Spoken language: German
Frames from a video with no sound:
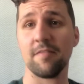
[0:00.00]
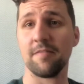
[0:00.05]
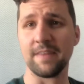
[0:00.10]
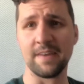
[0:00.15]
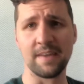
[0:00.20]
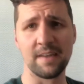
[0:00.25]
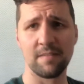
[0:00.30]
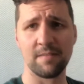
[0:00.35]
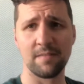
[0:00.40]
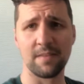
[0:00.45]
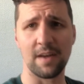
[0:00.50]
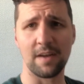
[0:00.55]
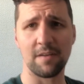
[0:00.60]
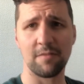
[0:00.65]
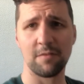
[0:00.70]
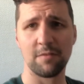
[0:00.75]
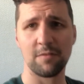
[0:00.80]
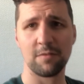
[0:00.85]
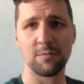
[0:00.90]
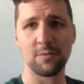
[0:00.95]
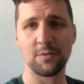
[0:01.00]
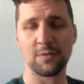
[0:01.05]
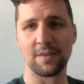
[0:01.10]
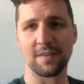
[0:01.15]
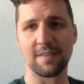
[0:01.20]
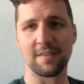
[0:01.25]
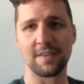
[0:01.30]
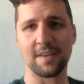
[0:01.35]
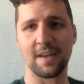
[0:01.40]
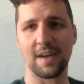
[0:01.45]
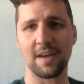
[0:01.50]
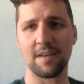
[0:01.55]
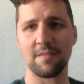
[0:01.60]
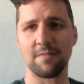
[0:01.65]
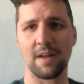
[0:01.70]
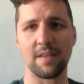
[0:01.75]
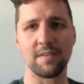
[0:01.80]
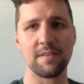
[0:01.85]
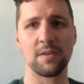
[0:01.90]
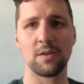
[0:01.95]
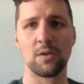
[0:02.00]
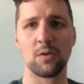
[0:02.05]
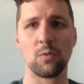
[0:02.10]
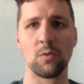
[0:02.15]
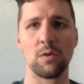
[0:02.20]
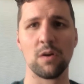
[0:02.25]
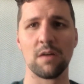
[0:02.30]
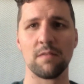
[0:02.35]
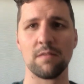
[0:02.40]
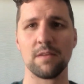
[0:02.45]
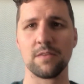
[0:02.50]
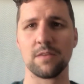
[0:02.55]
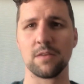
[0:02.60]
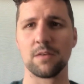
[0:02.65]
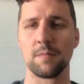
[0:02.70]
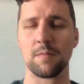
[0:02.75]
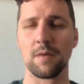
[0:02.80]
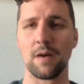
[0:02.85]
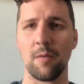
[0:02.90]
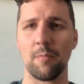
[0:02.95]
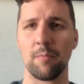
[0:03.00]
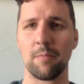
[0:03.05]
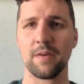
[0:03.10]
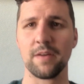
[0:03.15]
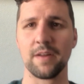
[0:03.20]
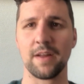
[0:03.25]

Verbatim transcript: Vielen lieben Dank für 25 Jahre. Wahnsinnig coole Arbeit da am in